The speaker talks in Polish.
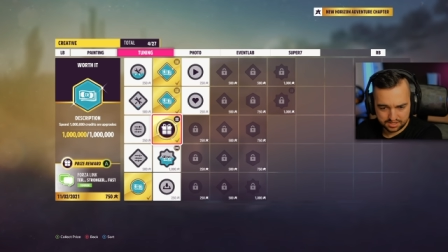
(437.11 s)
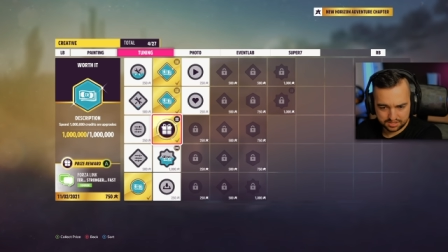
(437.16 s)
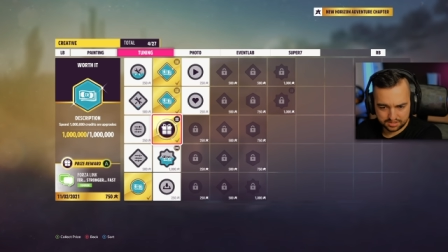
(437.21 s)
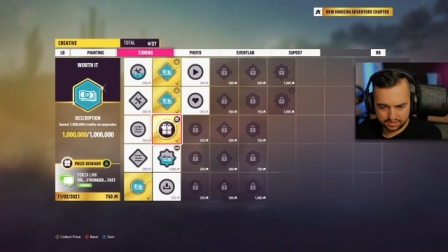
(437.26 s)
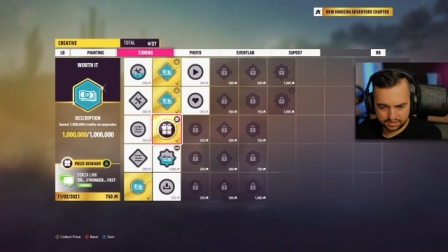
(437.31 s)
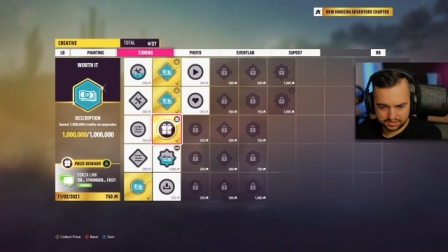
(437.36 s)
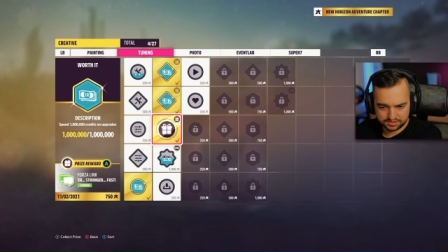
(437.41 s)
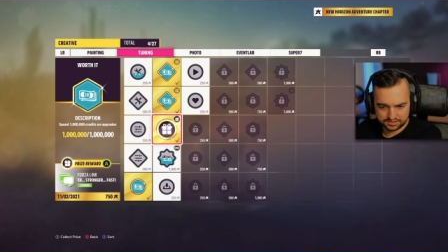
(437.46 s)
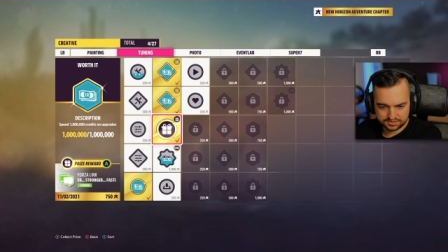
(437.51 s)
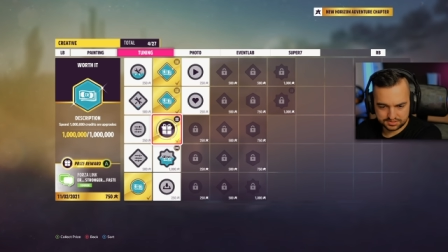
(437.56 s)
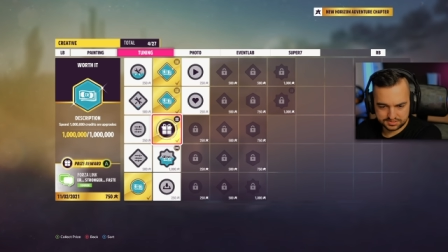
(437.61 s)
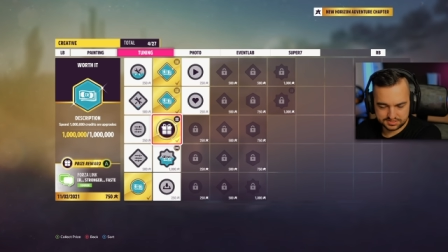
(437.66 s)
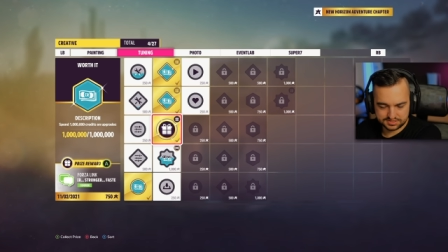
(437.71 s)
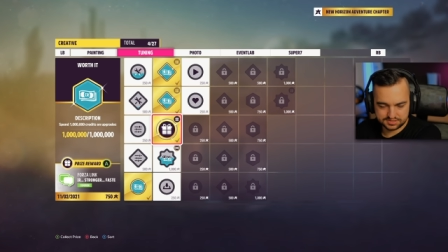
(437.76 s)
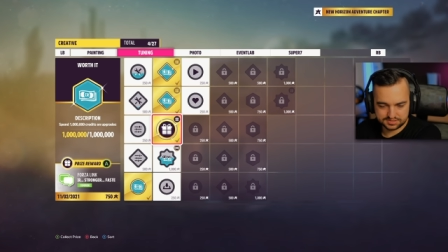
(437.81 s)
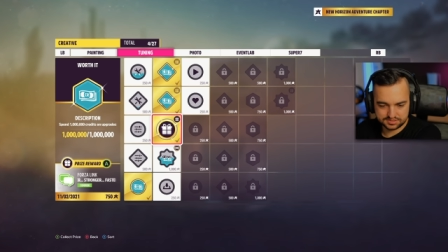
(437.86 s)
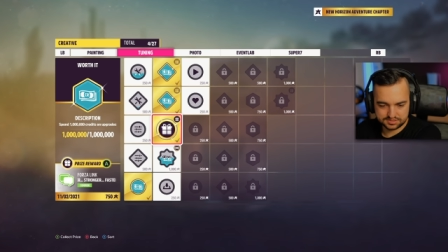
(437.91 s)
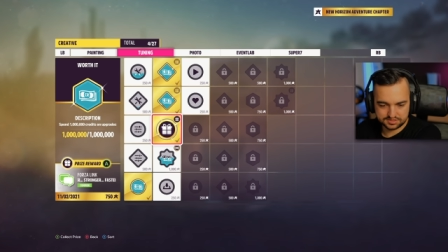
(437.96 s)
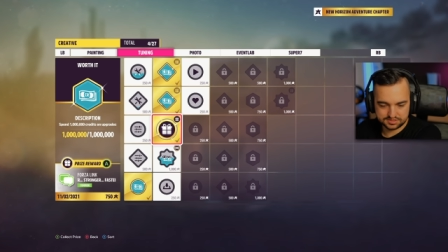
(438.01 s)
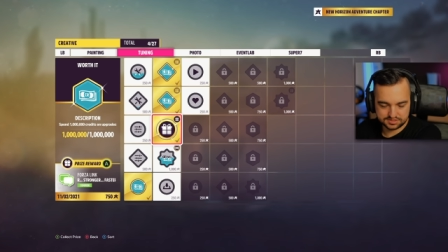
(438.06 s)
y,
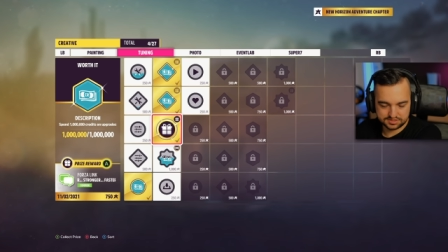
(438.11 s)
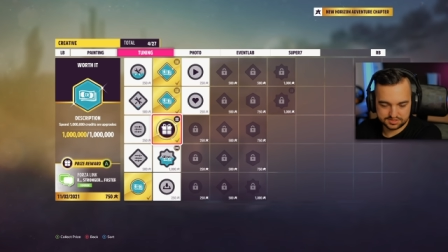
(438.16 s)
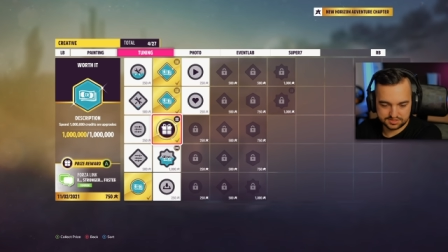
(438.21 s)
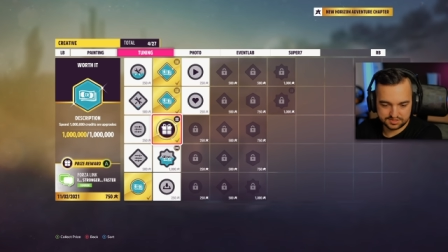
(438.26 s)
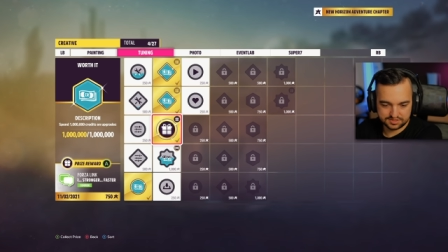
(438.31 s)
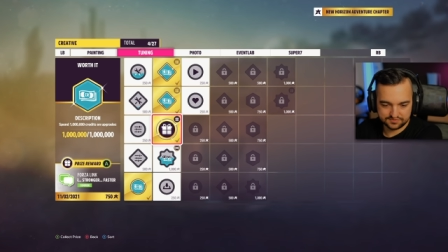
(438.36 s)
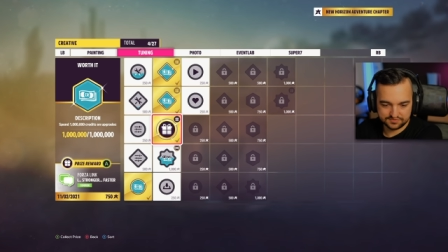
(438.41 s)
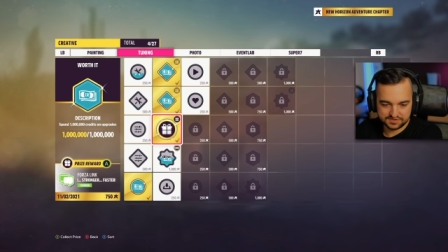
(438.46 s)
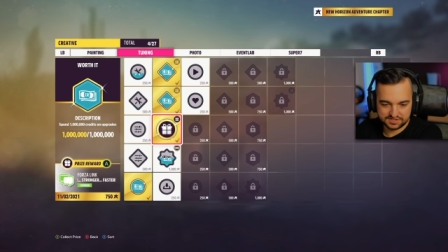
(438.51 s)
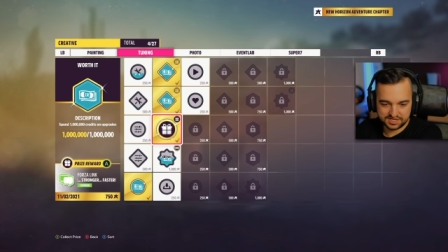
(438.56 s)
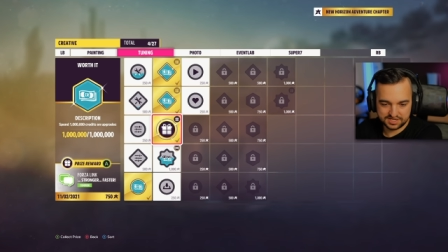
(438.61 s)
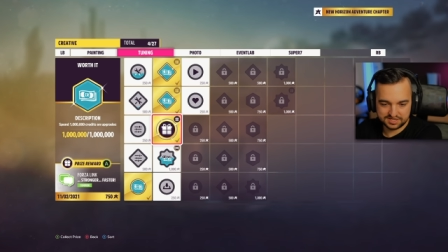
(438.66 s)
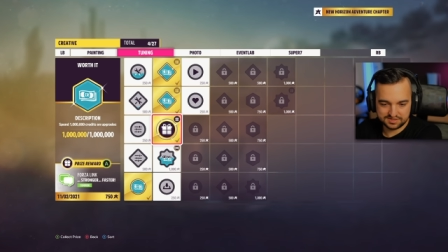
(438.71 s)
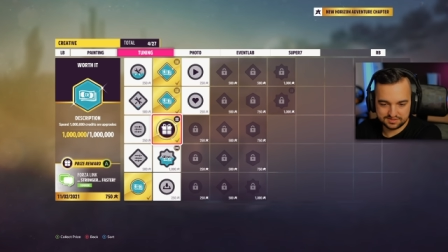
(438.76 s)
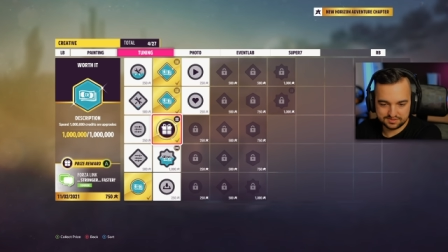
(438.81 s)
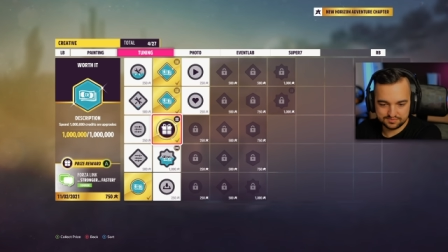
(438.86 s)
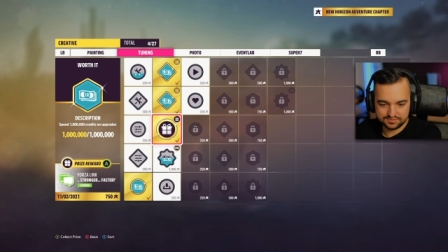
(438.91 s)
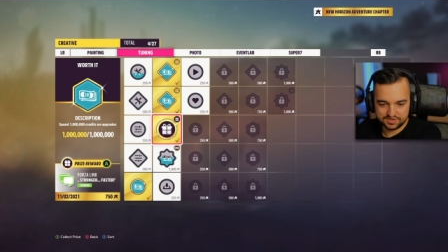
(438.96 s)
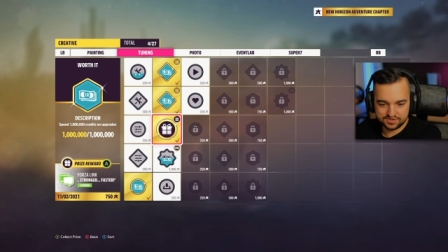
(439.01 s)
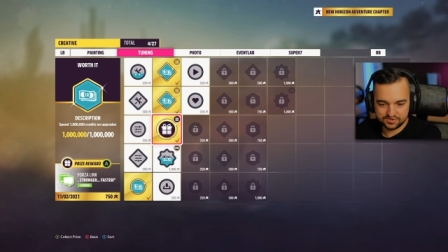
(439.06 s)
z,
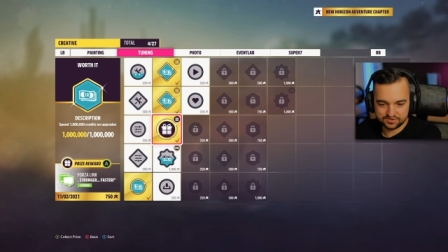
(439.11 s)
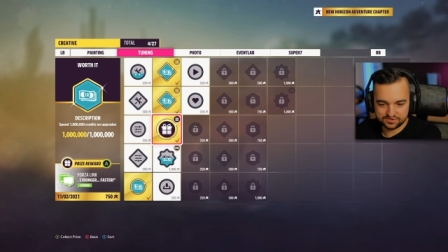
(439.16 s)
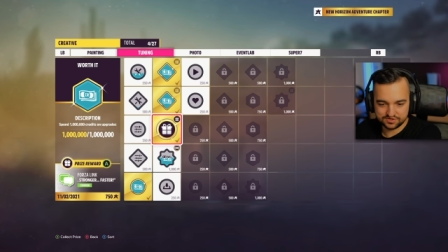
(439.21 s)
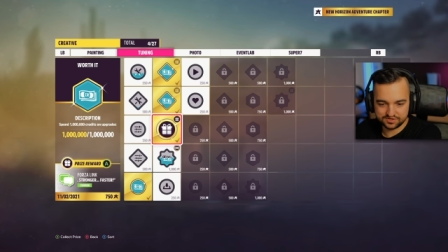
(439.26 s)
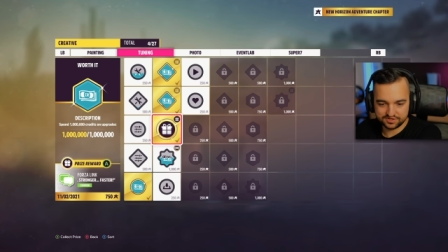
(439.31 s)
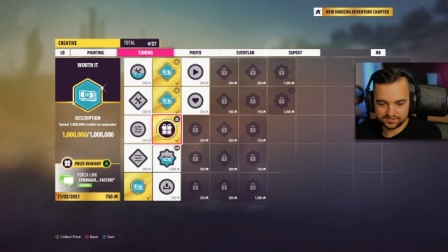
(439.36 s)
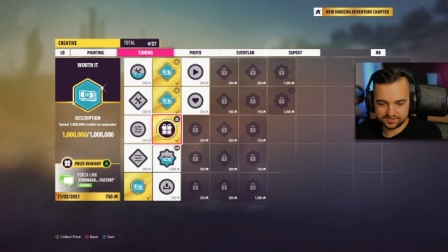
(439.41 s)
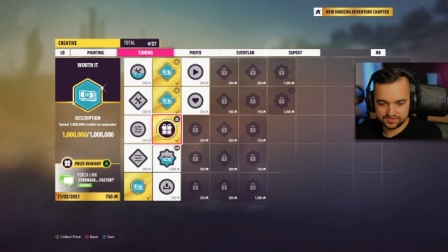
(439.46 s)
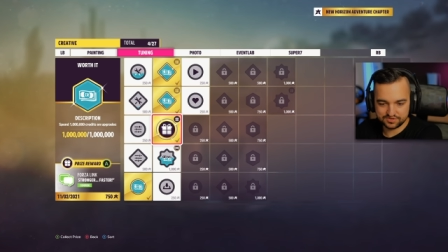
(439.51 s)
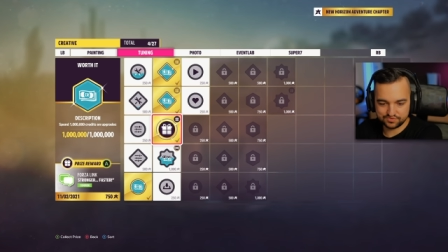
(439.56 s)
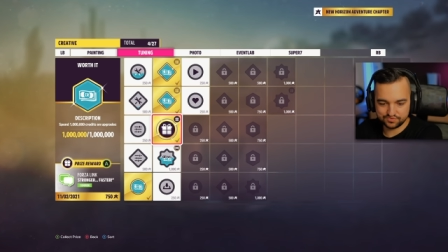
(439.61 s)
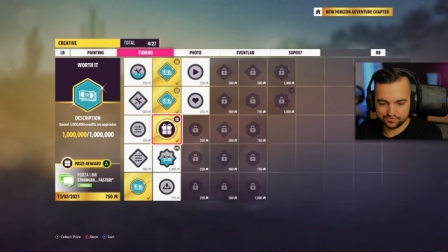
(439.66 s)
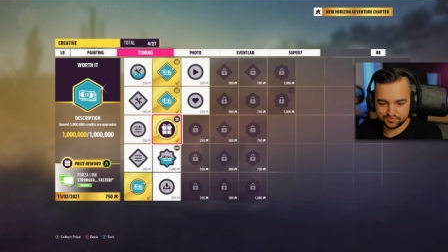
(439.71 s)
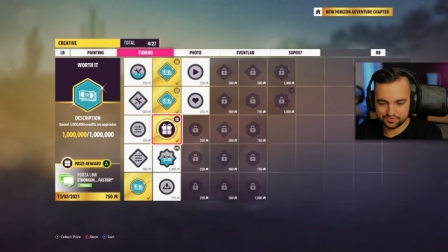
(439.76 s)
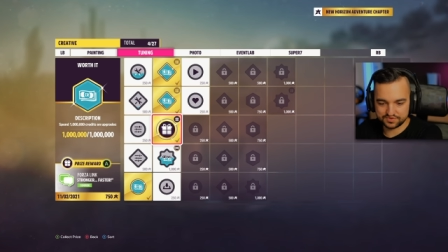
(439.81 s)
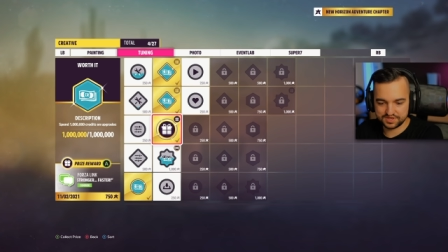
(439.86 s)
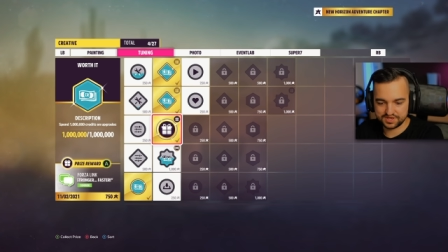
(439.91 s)
wydaje milion kredytów